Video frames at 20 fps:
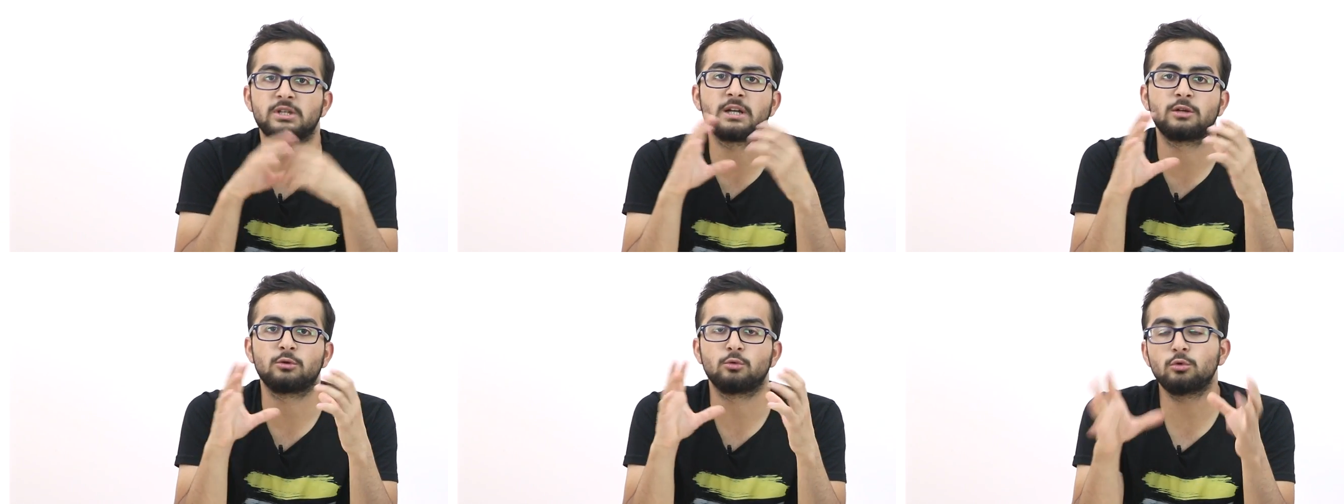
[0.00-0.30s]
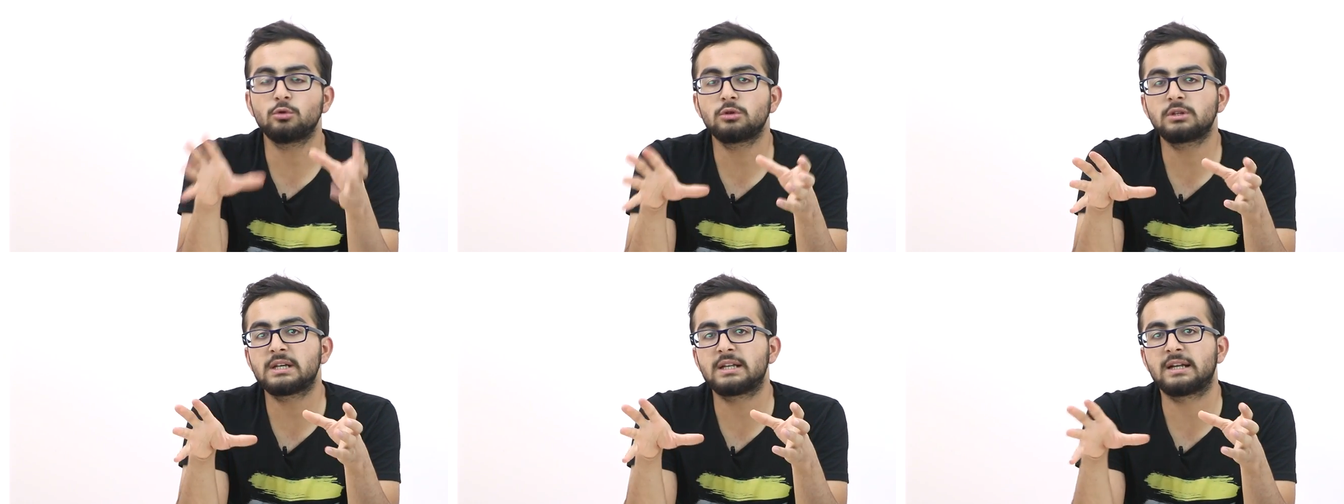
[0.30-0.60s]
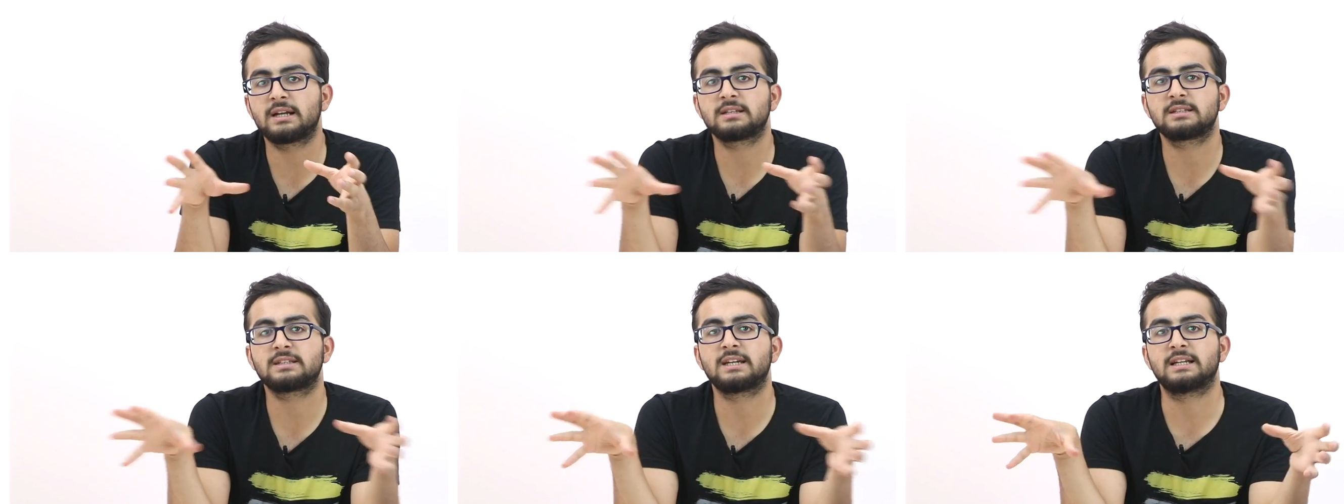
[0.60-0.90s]
Yani
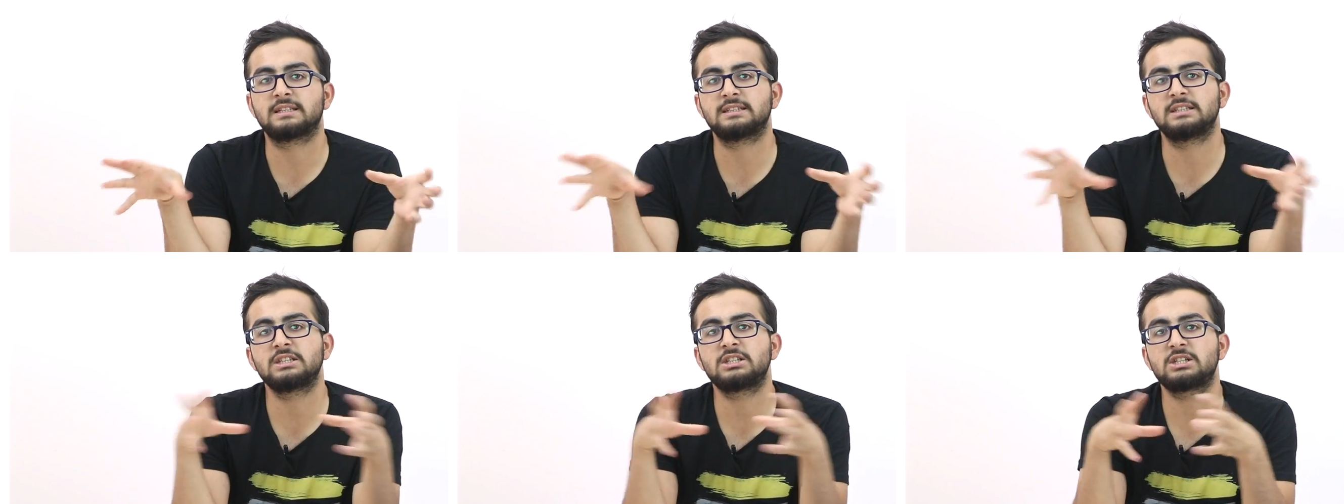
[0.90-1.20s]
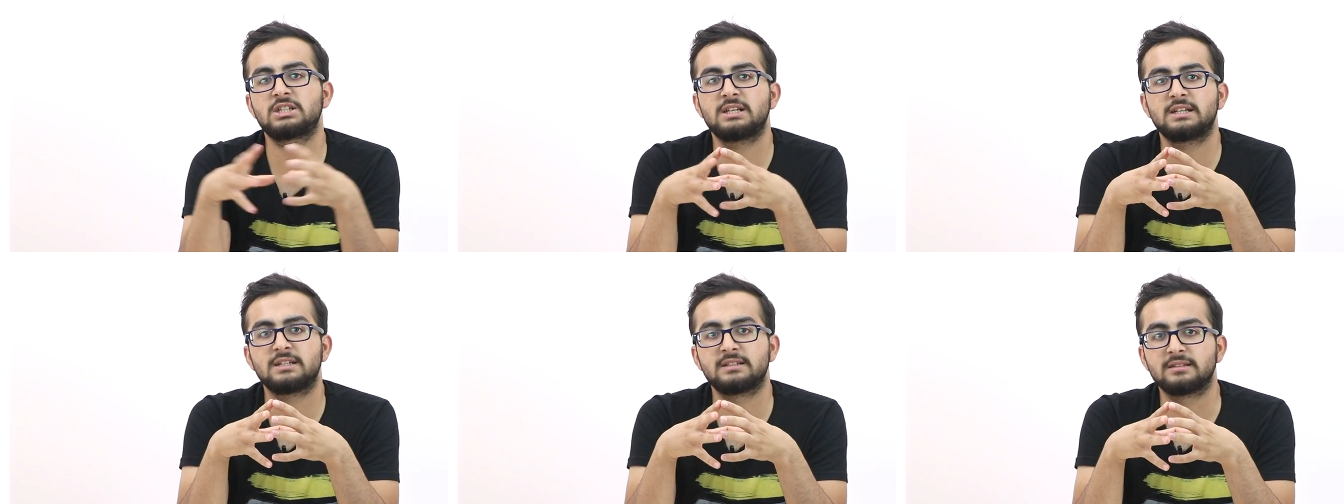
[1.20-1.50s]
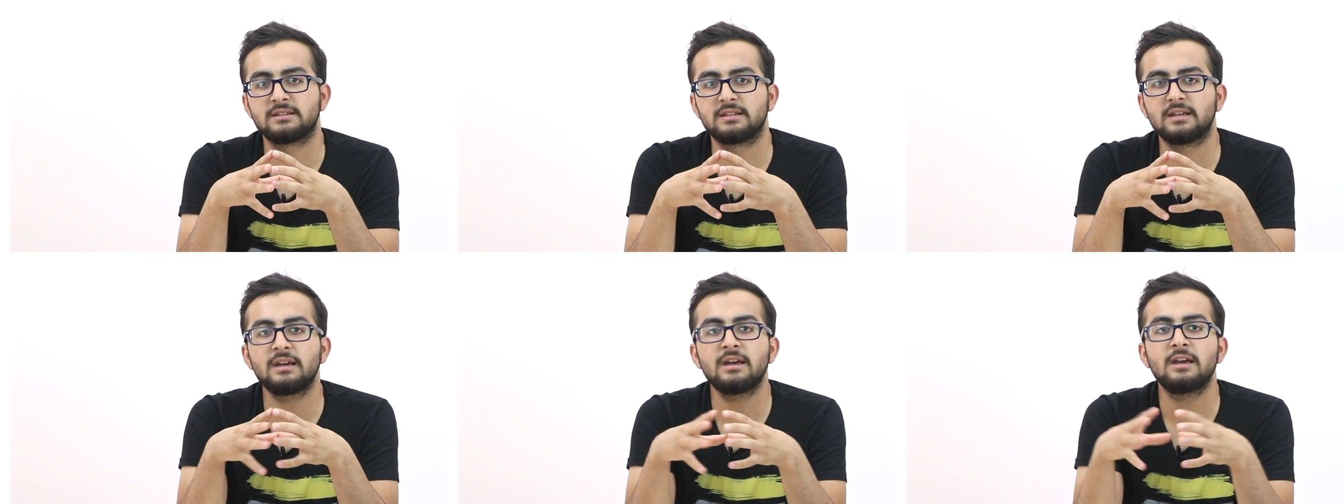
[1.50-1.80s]
ülkeler kendi
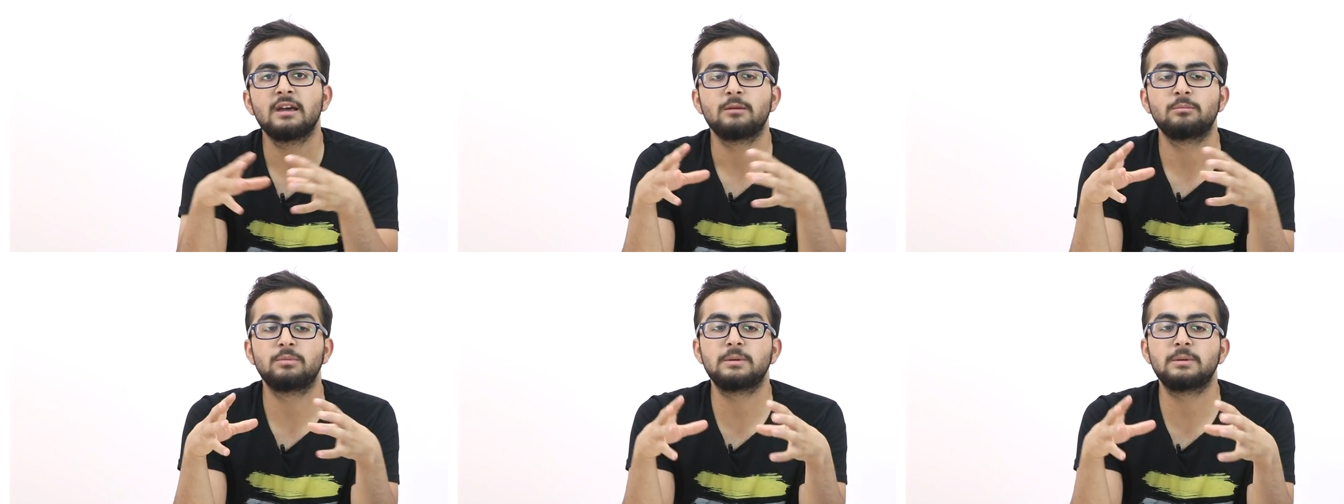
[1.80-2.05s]
içlerinde